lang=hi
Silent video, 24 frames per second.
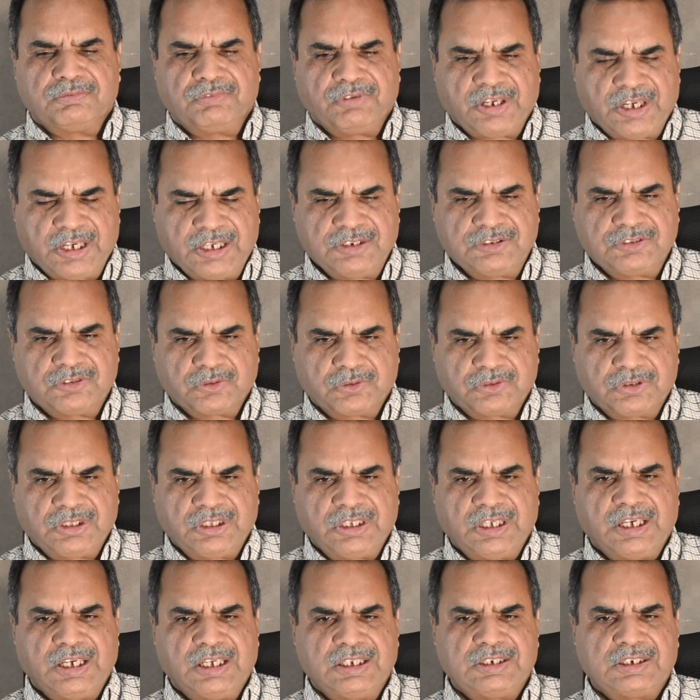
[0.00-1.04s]
वेंस
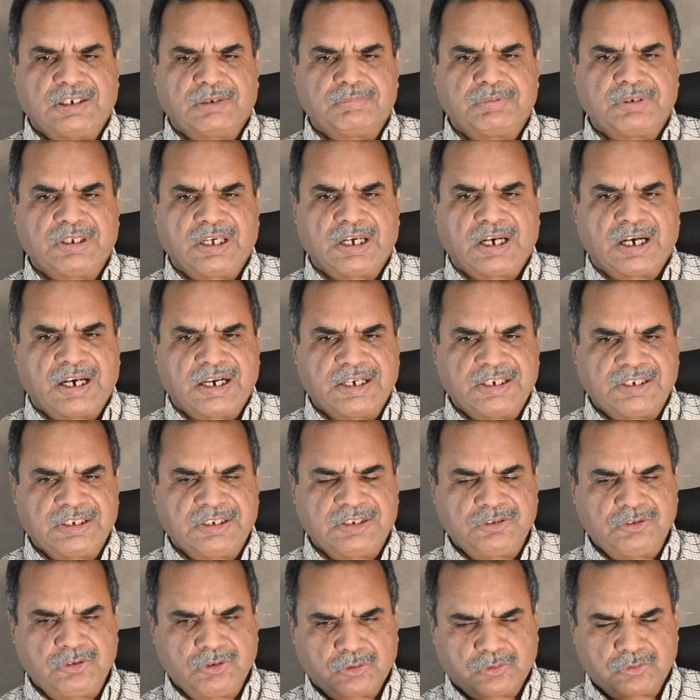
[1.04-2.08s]
होती हैं जबकि
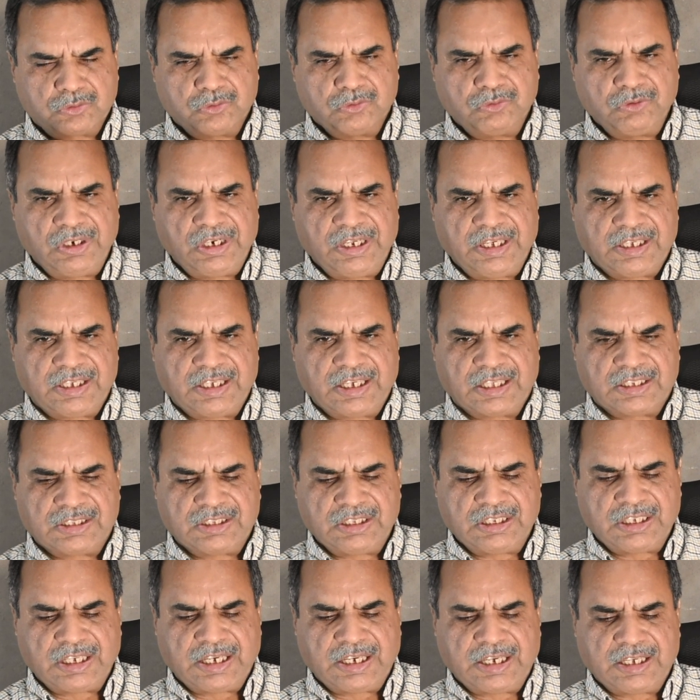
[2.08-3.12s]
आर्टिस्ट जो खून लेके
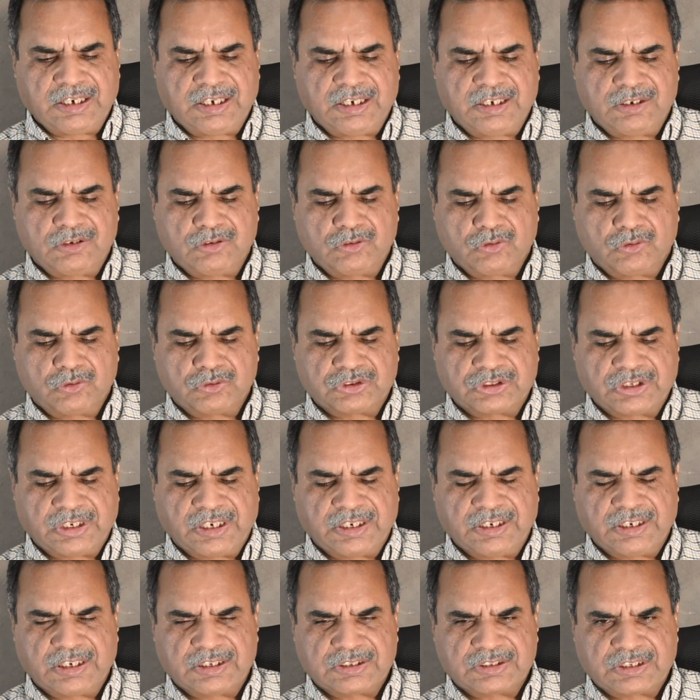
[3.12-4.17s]
आती हैं इन दो
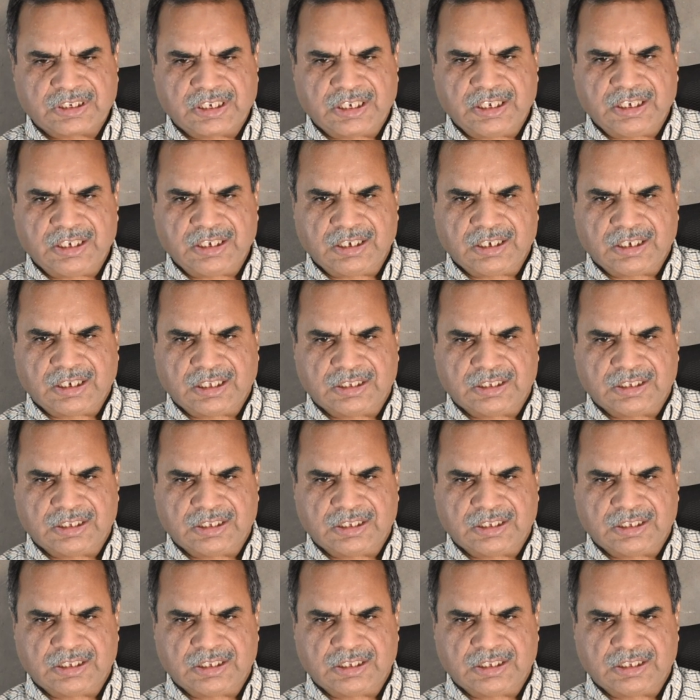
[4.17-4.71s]
सिलेंडर्स के